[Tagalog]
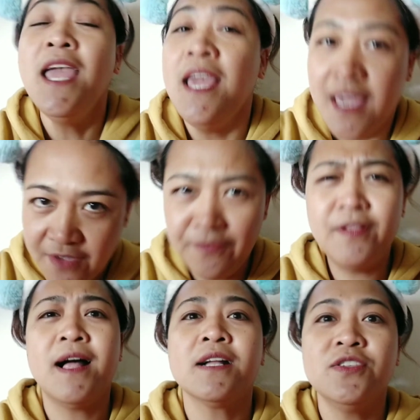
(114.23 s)

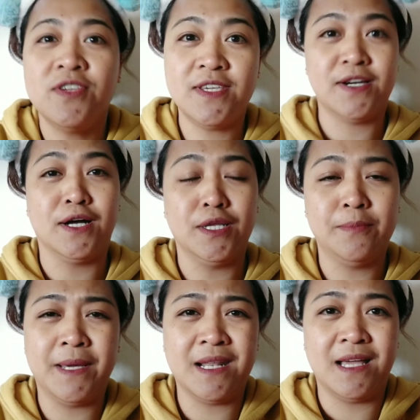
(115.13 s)
I-vlog nyo
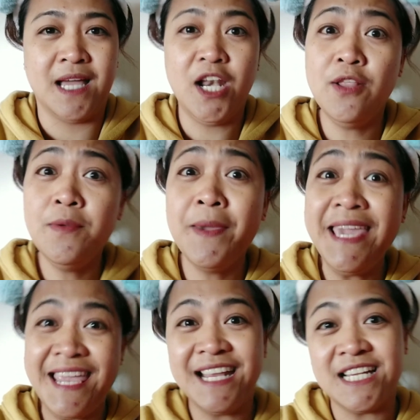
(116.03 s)
yon para, alam nyo ba
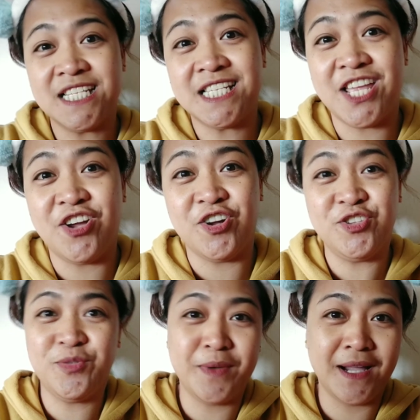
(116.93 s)
yung English na
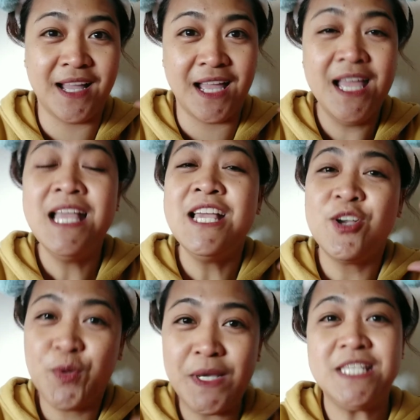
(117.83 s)
yon Yung mga
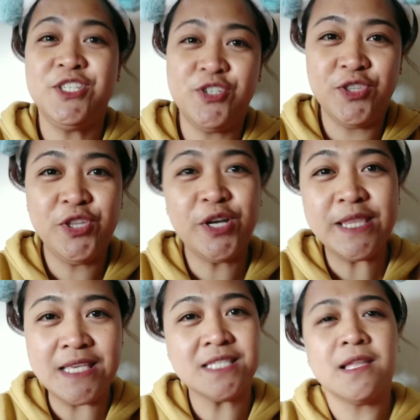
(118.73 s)
question
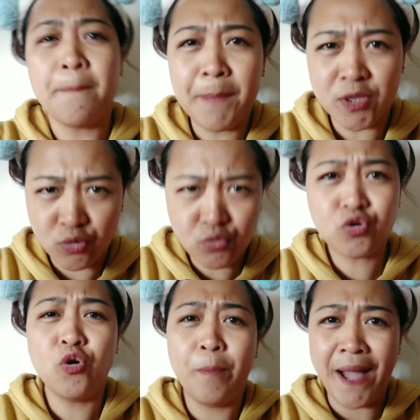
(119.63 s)
doon is
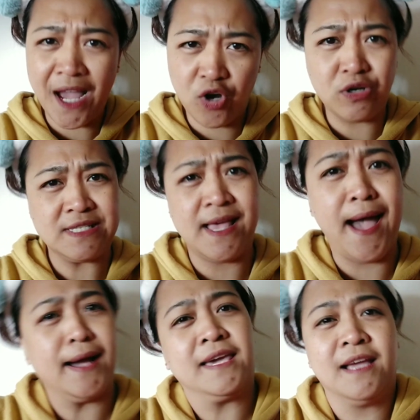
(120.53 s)
nagpaturo pa ako
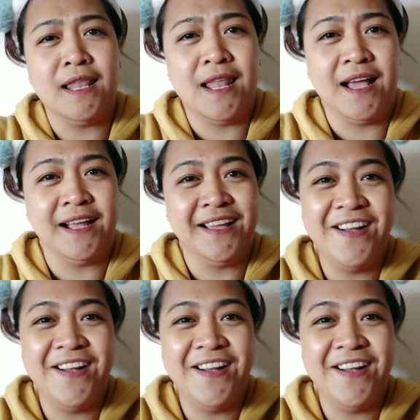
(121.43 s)
sa aking alaga.